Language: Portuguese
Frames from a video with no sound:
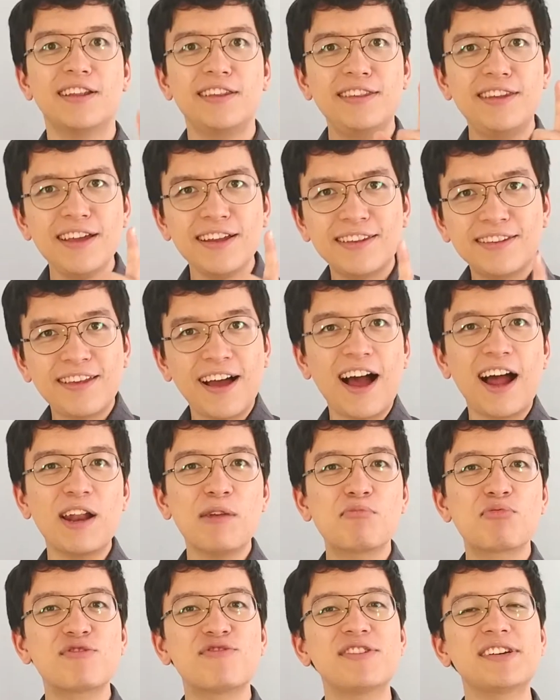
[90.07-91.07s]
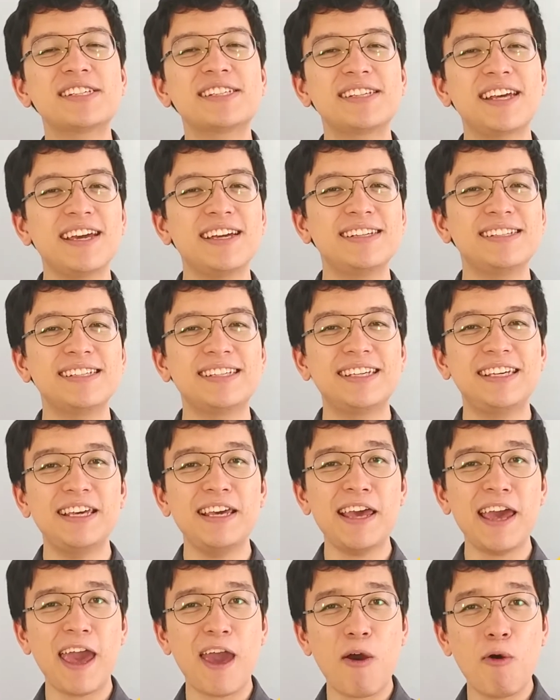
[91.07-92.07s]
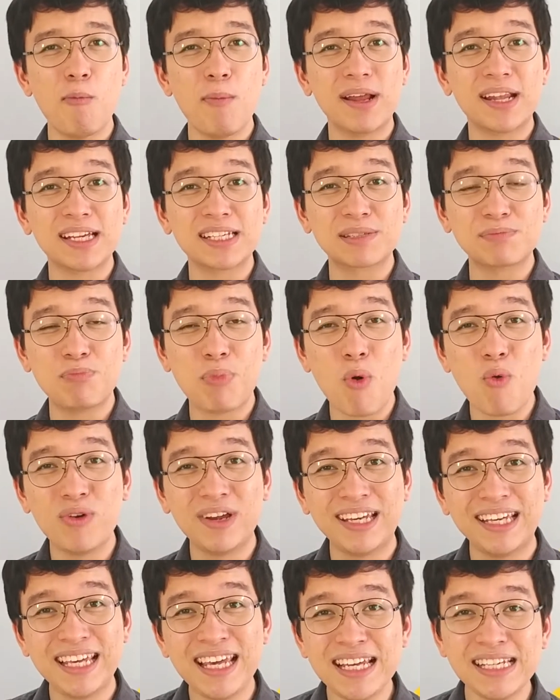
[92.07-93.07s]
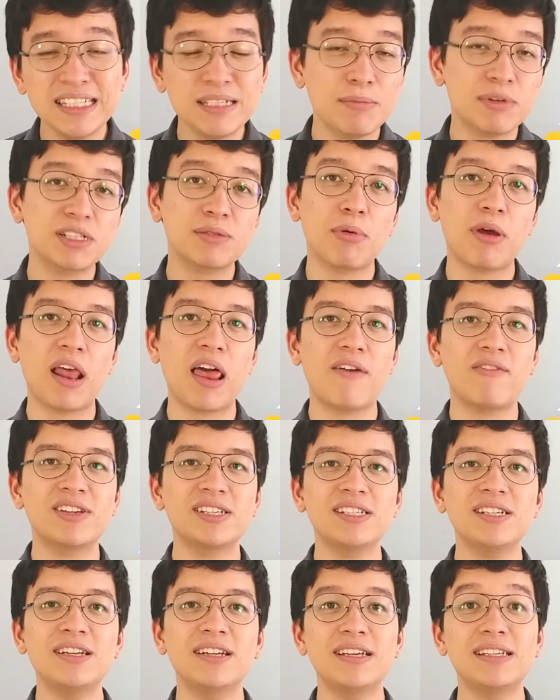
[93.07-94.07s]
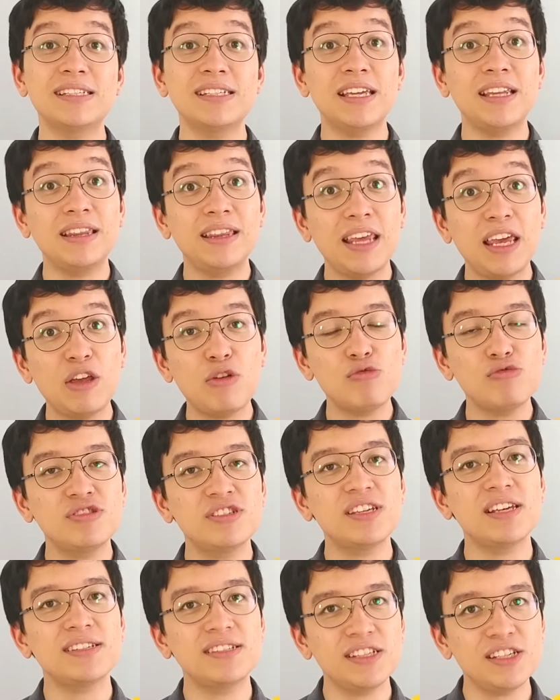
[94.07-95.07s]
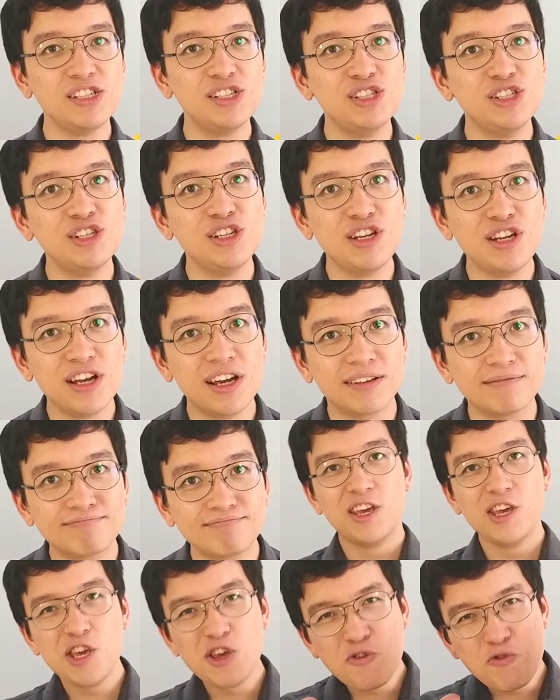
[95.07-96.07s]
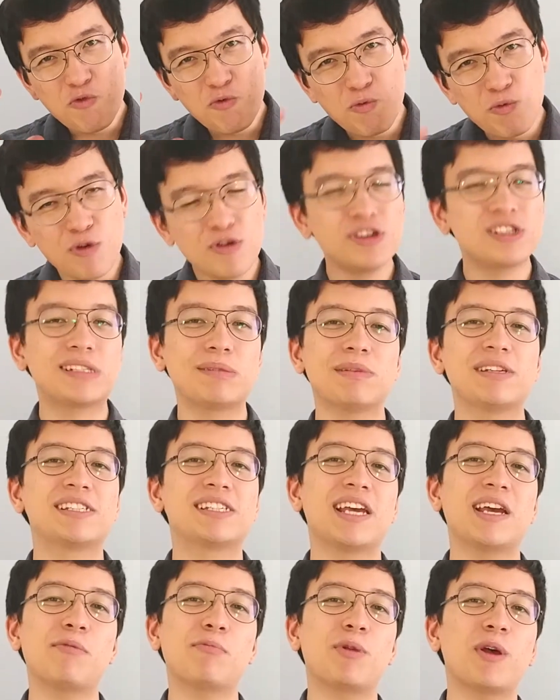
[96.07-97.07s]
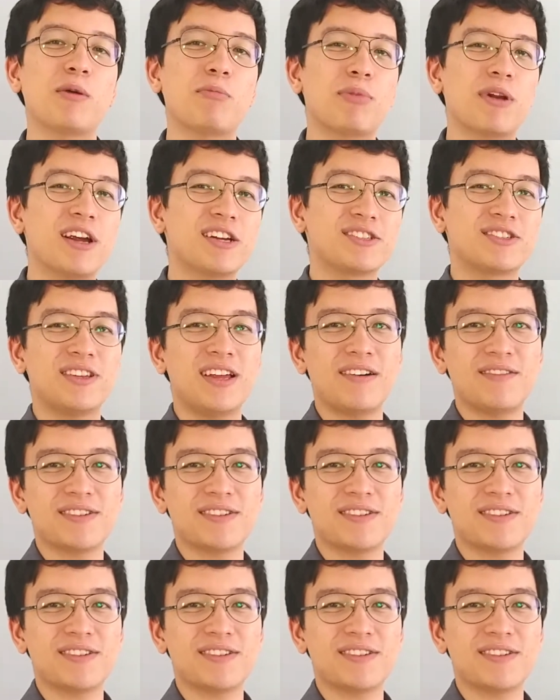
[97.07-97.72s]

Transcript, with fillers: Detalhe para facade, que é uma das pouquíssimas palavras em inglês que tem um C cedilha e um último exemplo aí para ajudar